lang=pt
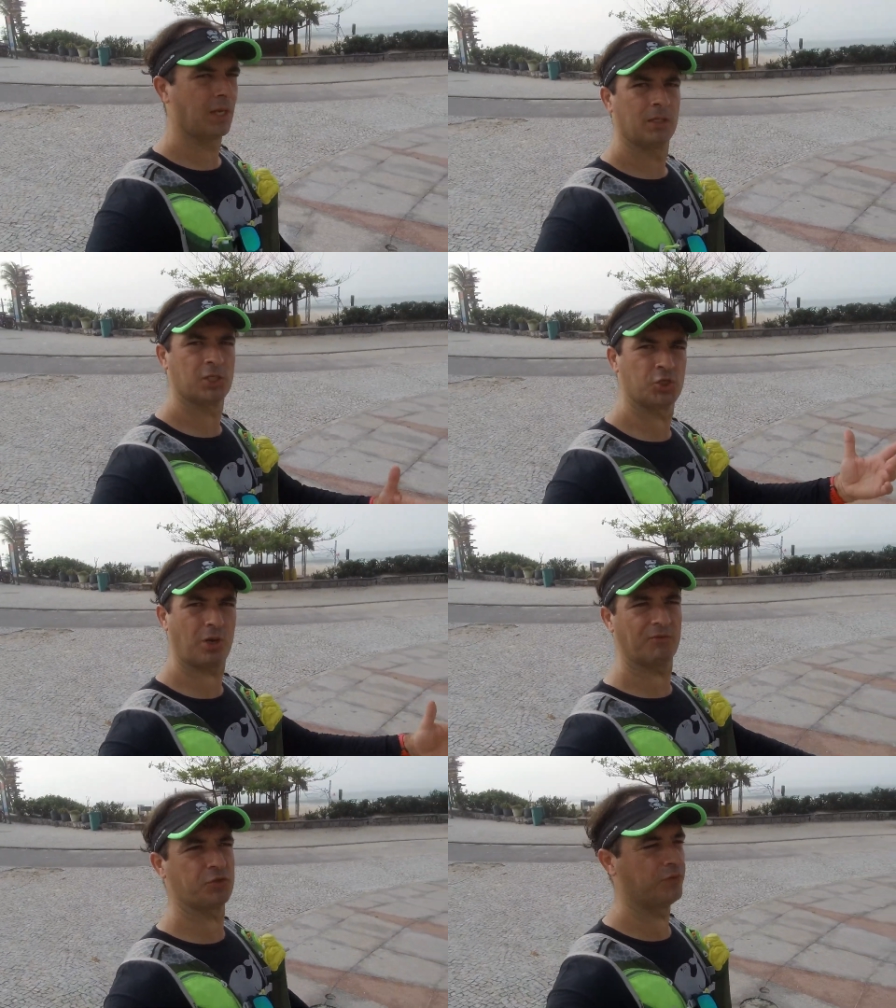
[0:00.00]
Assistir
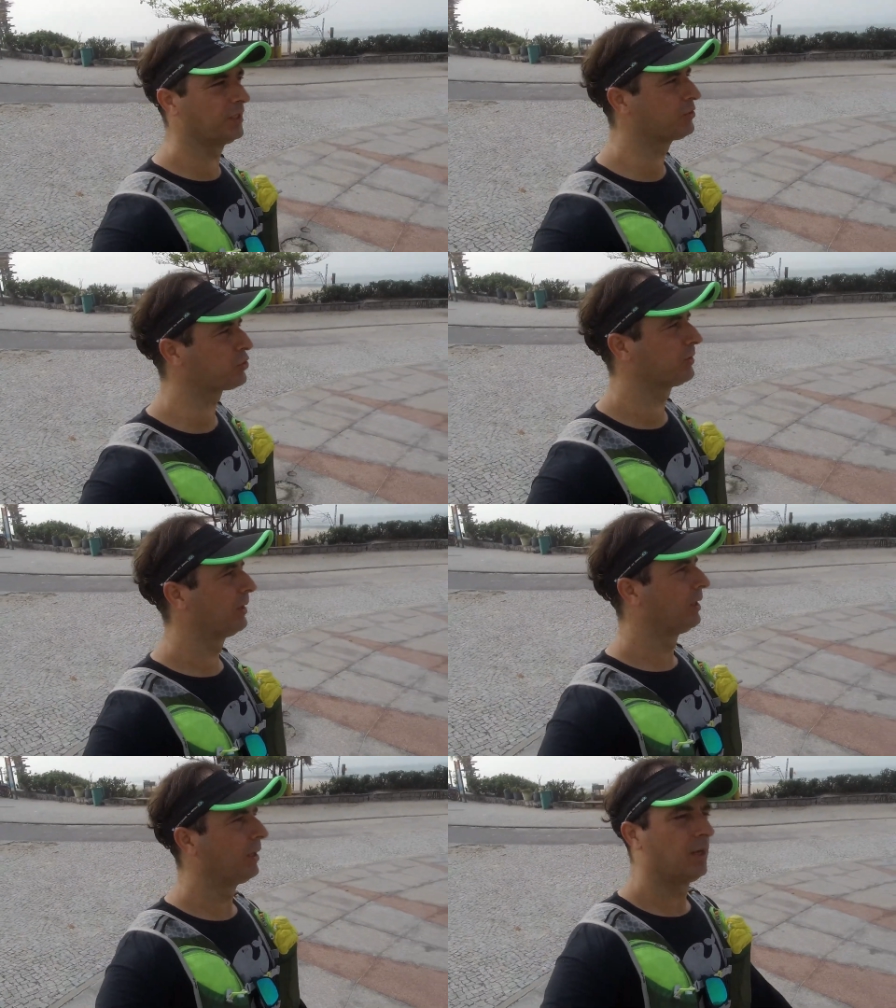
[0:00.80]
novos vídeos.
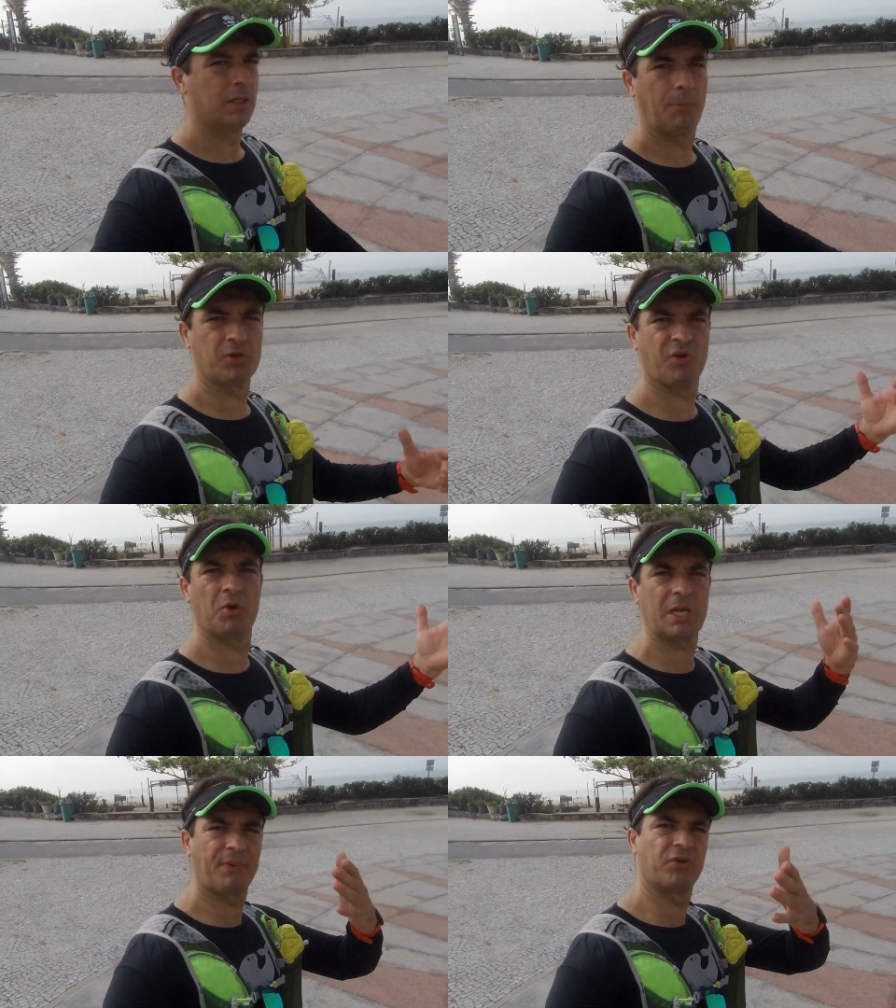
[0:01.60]
Depois vou
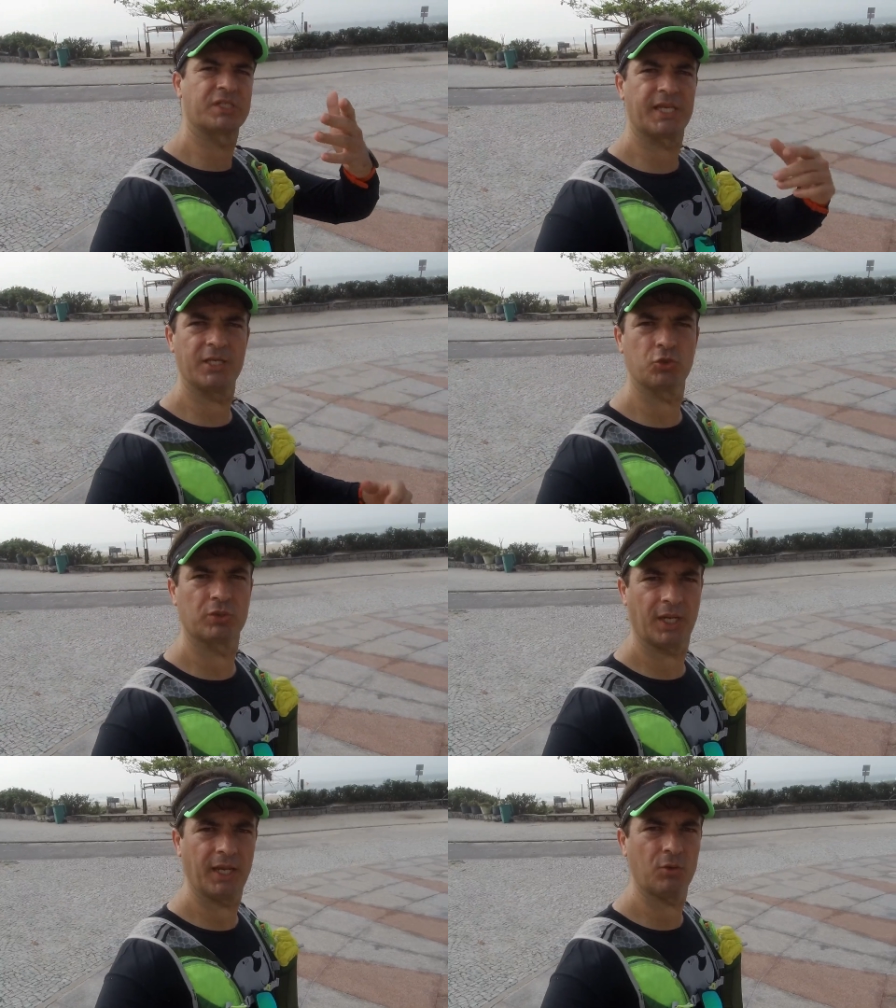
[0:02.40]
mostrar para vocês o
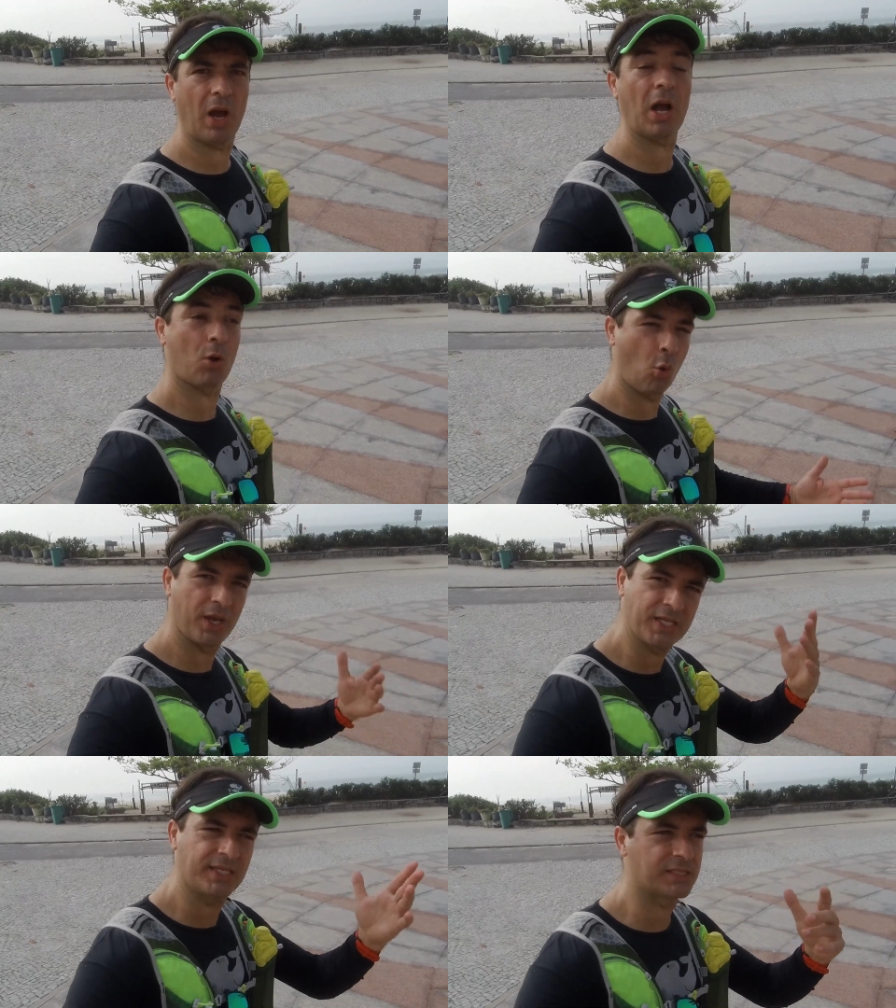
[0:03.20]
treino, a,
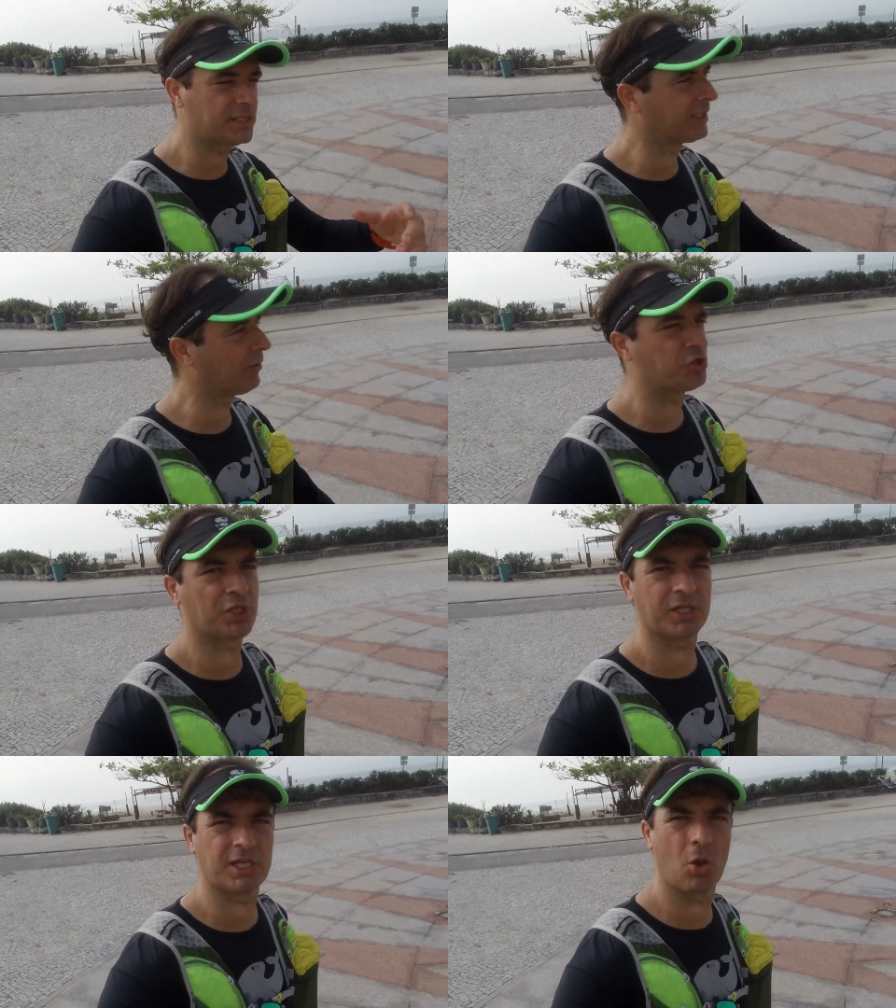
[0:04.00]
corrida em né? os
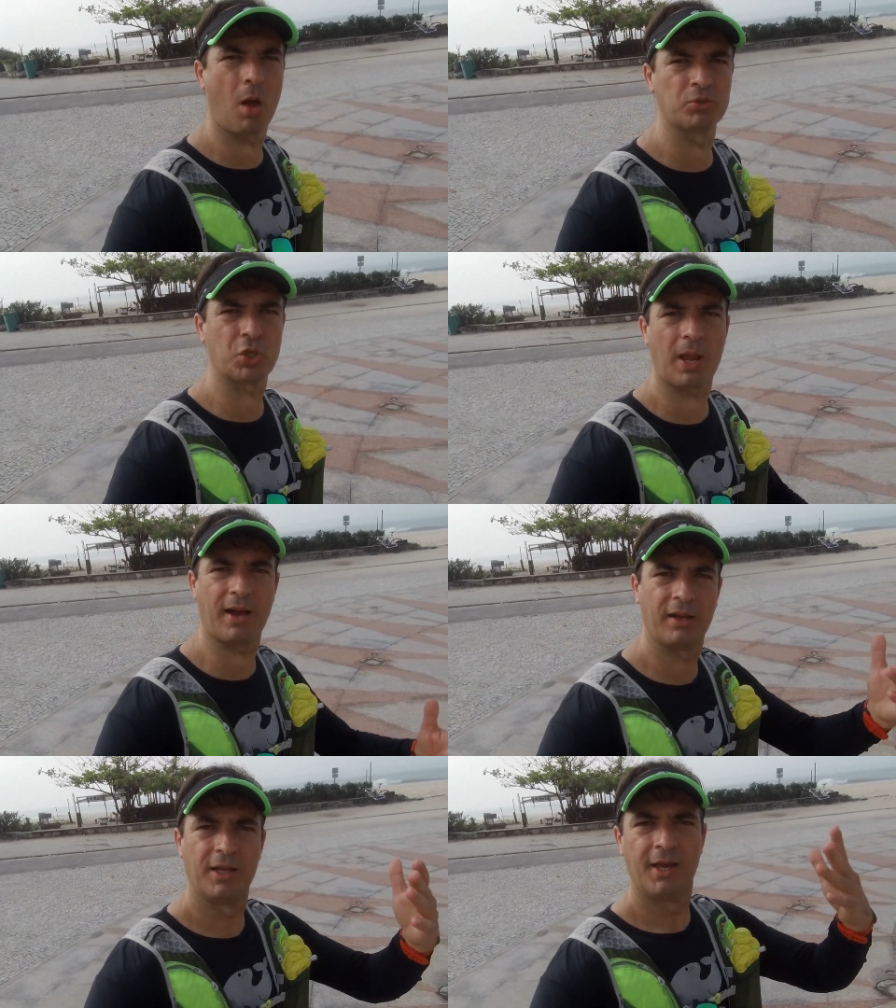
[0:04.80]
30 quilômetros
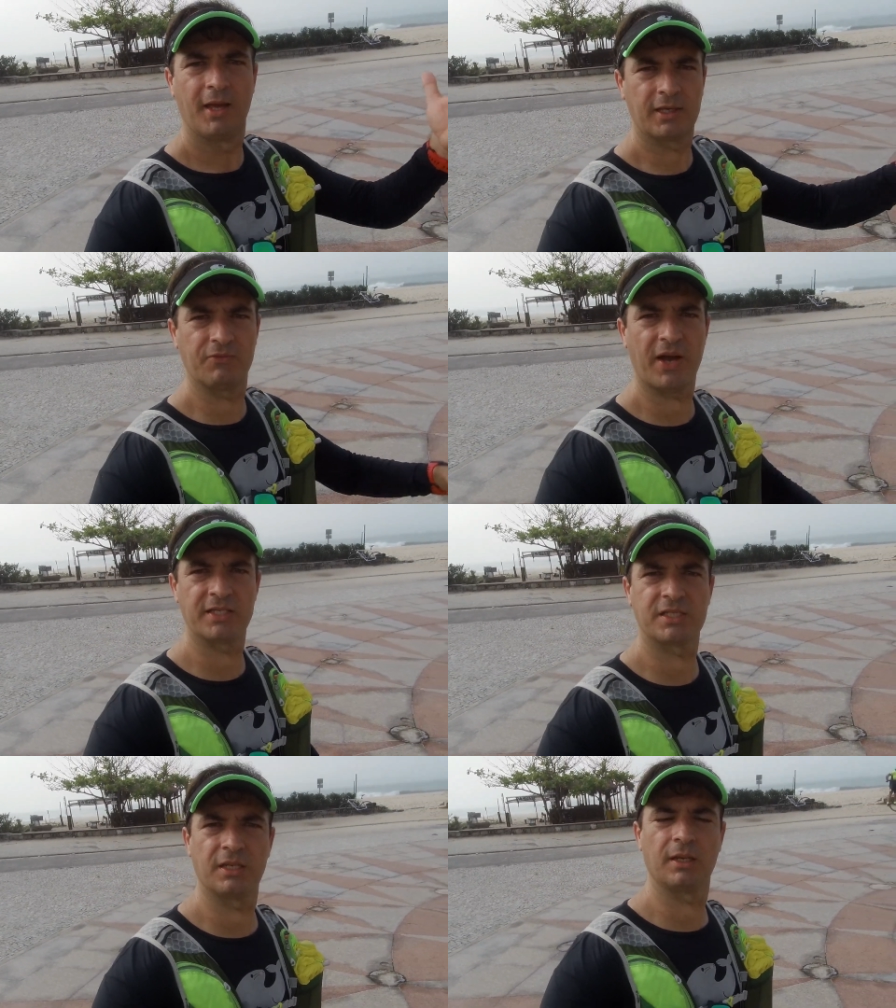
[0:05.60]
lá que vai
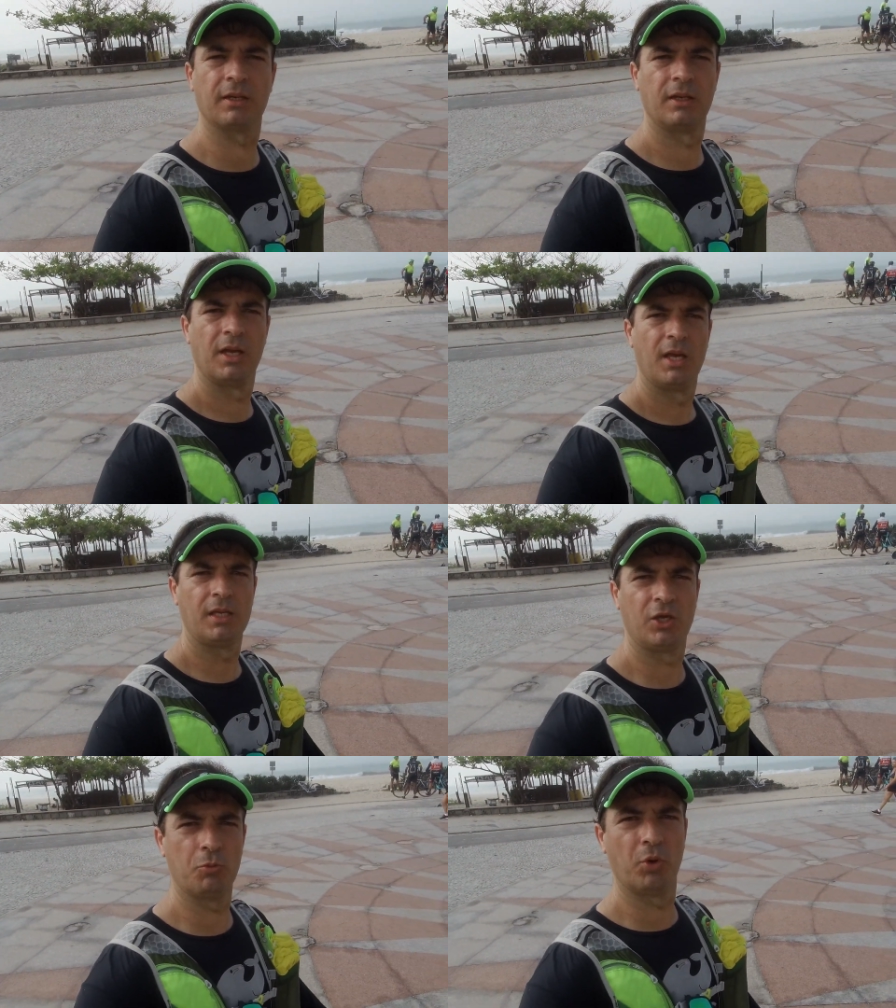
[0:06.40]
ser
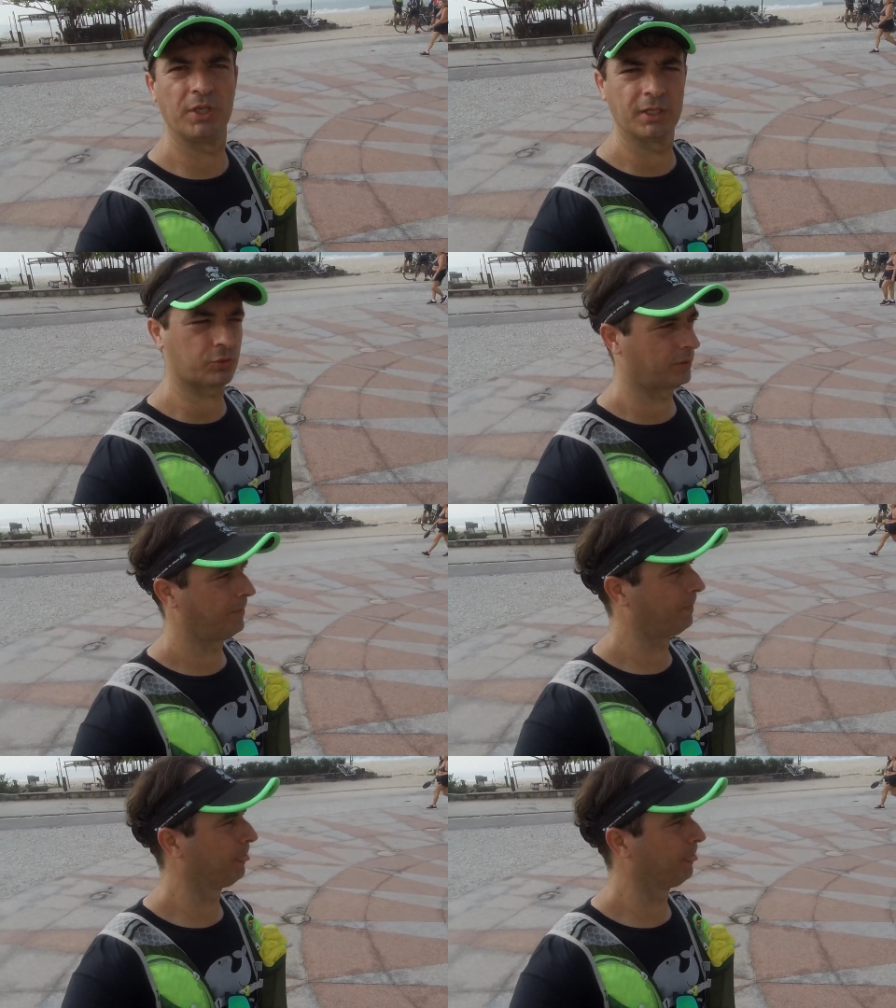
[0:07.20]
em Rio Bonito.